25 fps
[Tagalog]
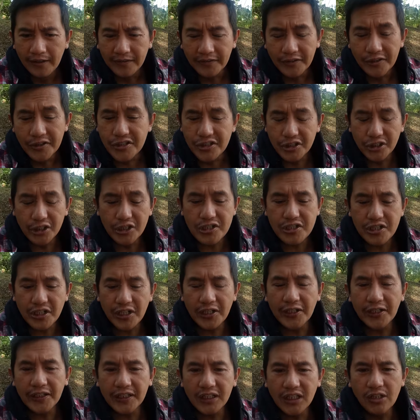Their church
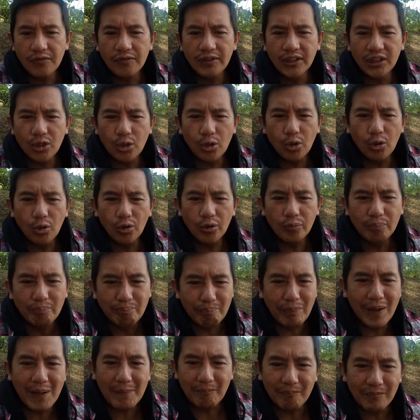are not even called
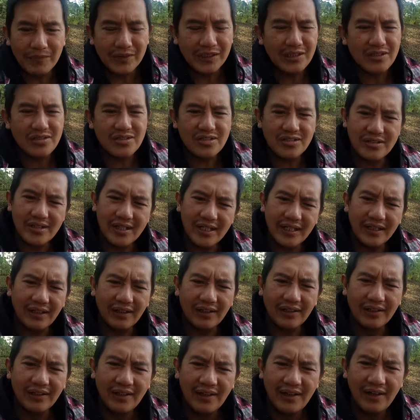Baptist jay.
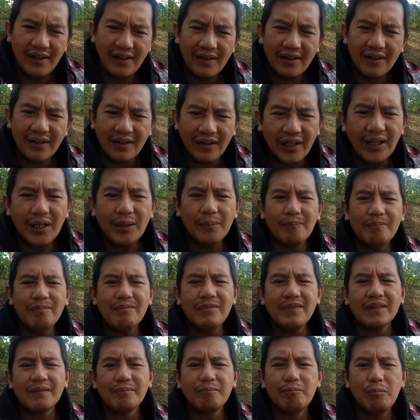Nga
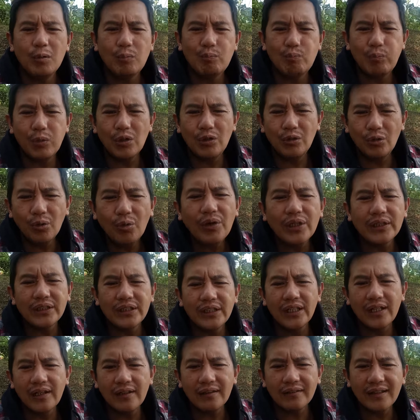pudpudno nga
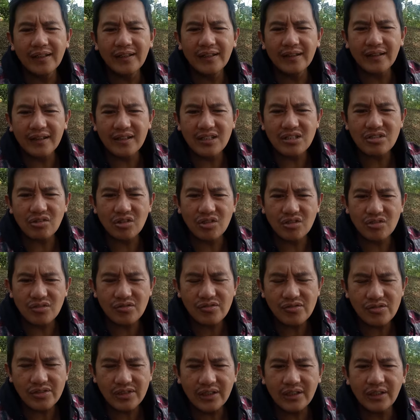tinalakdan ni Kristo
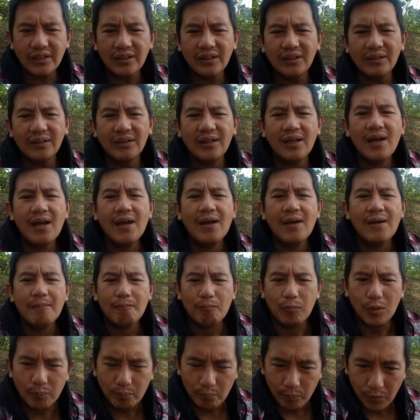Jesus kan
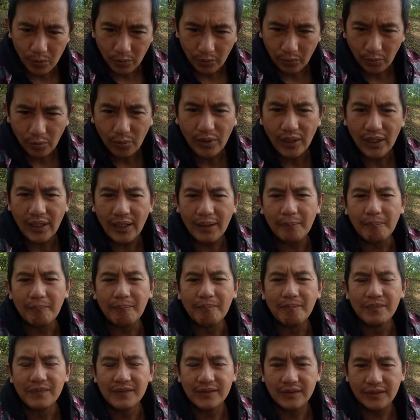pudpudno nga
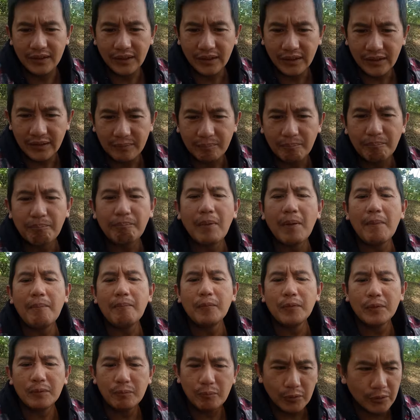tit
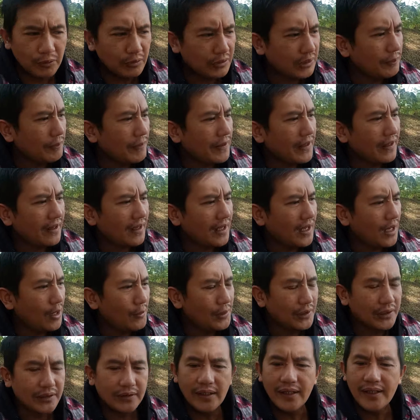papudpudno ti
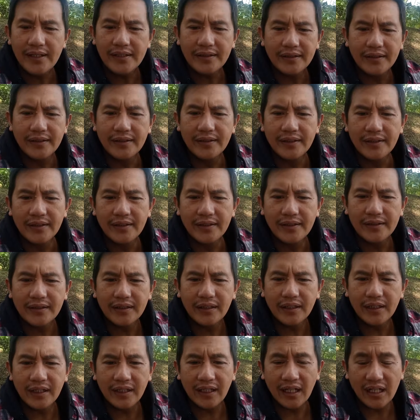panakaawat da iti
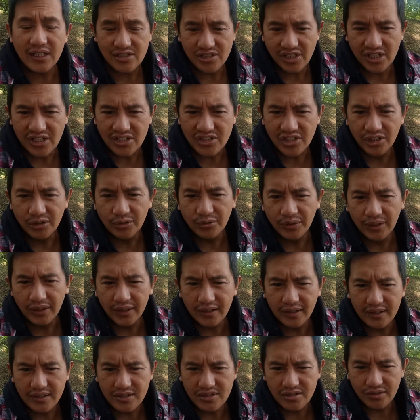iti kinasasino ni
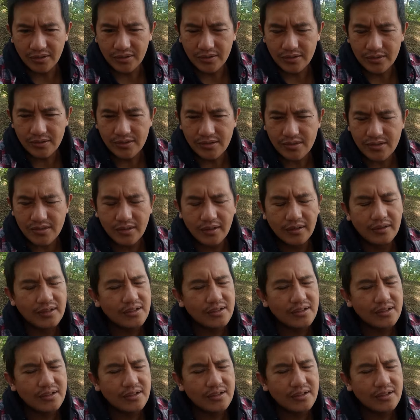Kristo Jesus.